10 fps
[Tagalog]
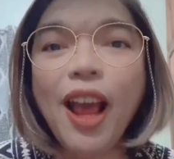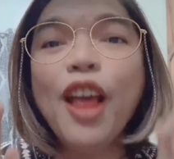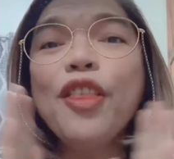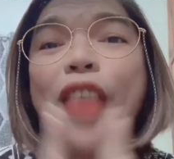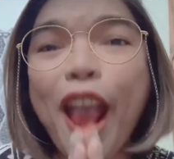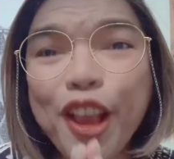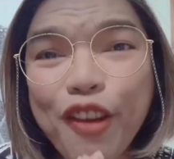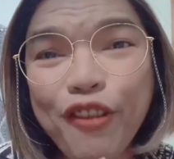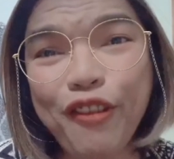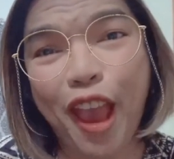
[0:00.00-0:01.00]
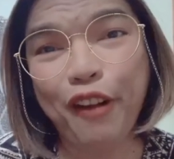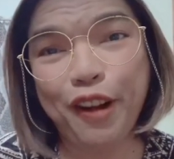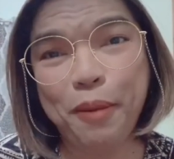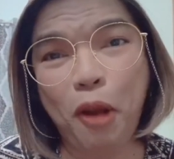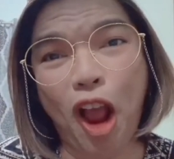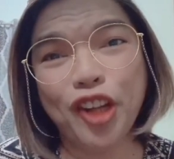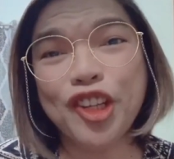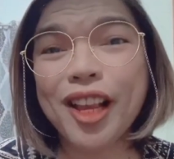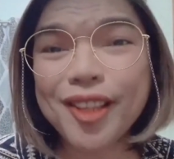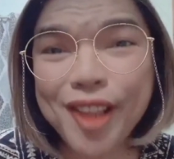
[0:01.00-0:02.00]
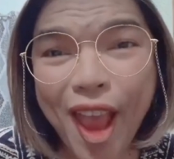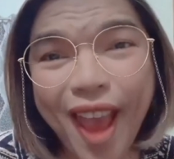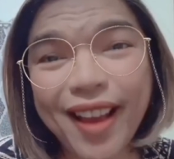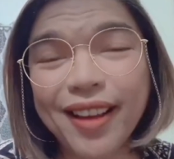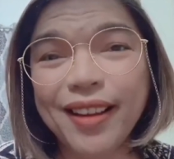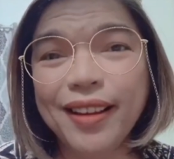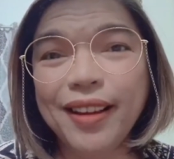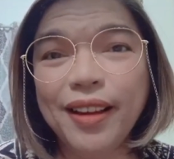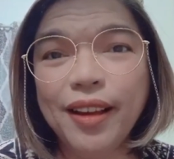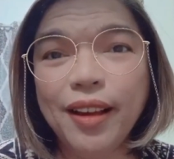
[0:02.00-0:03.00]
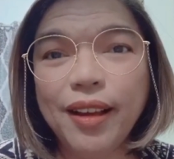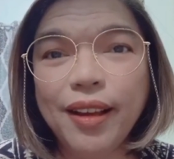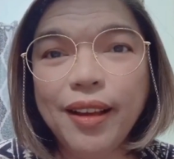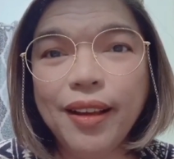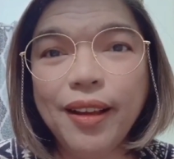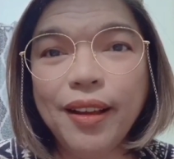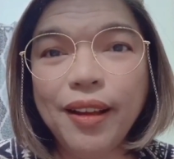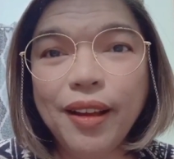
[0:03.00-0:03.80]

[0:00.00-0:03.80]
Thank you very much kasi... Actually, Chris, hindi ko to alam.